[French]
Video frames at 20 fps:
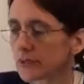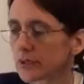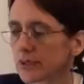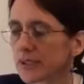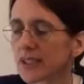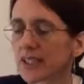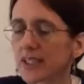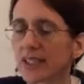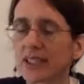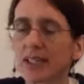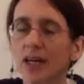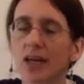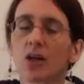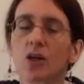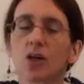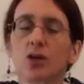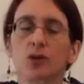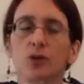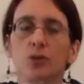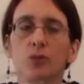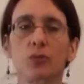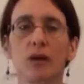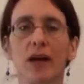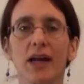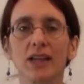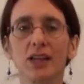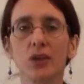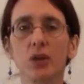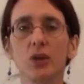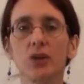Guérir une
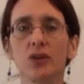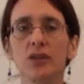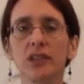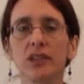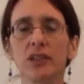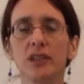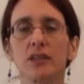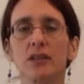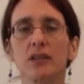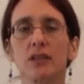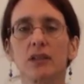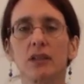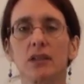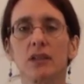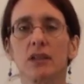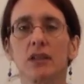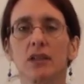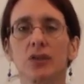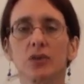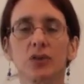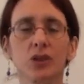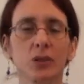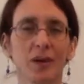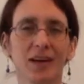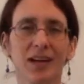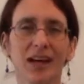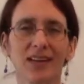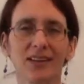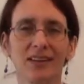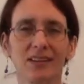maladie chronique, tous les
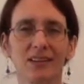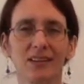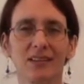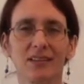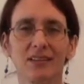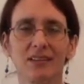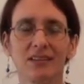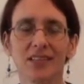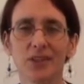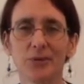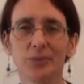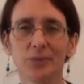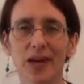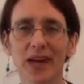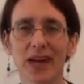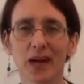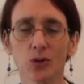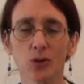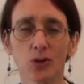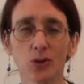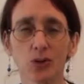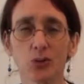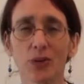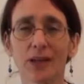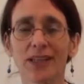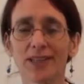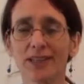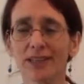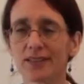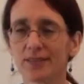malades l'espèrent, le
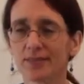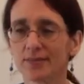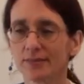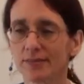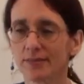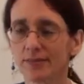souhaitent.